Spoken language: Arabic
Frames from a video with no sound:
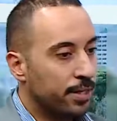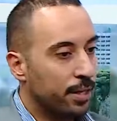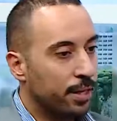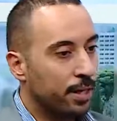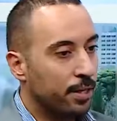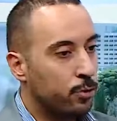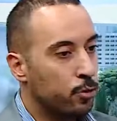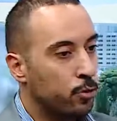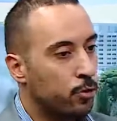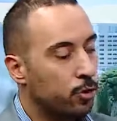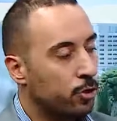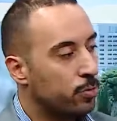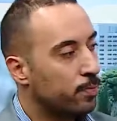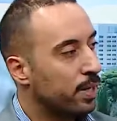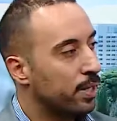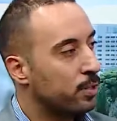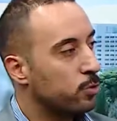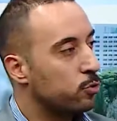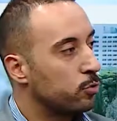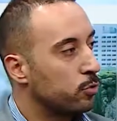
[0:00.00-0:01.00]
رح ياخذ
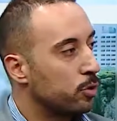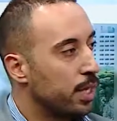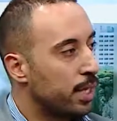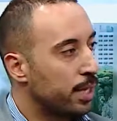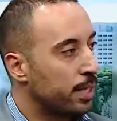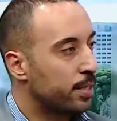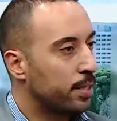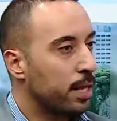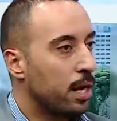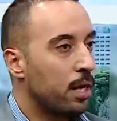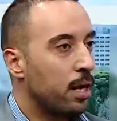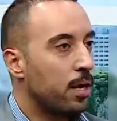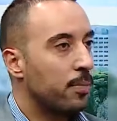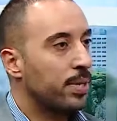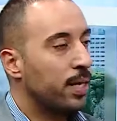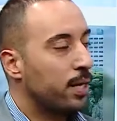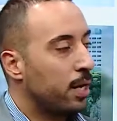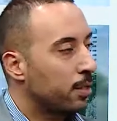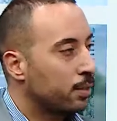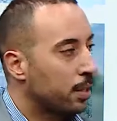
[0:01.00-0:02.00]
مخزون الطاقه
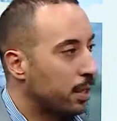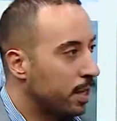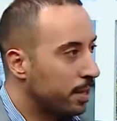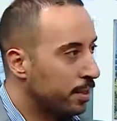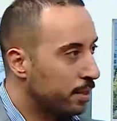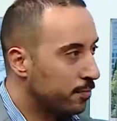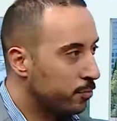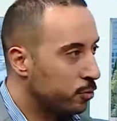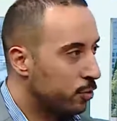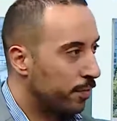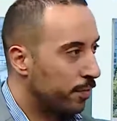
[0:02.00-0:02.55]
من العضلات نفسه